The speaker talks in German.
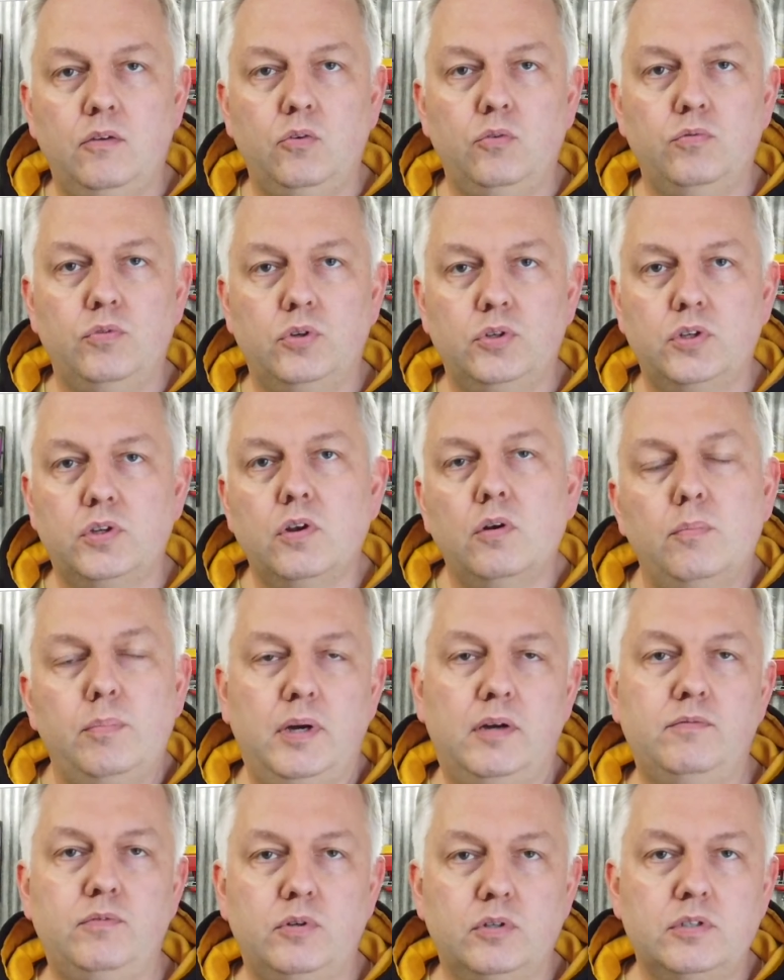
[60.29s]
Und wollte ein
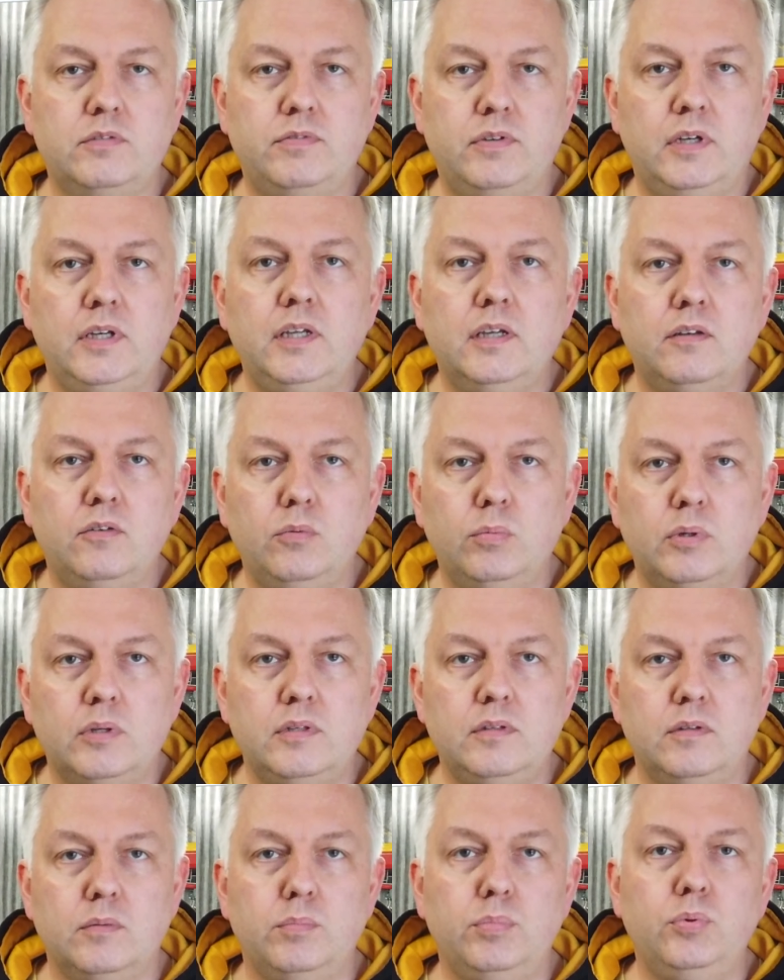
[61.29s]
paar Worte verlieren über
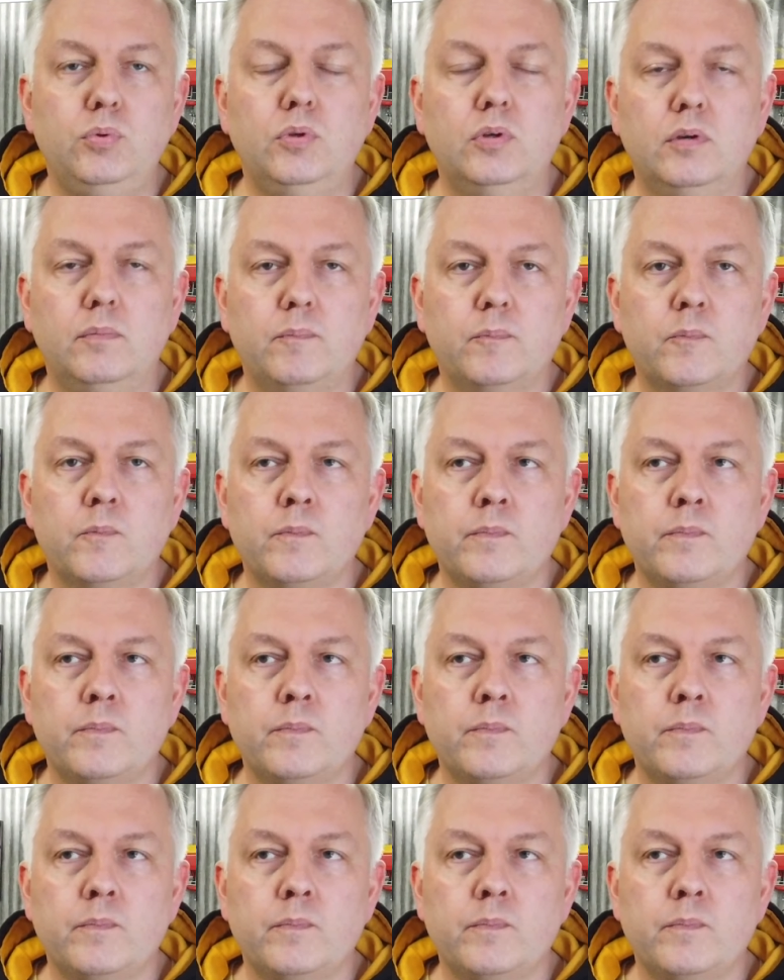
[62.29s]
diese Bühne.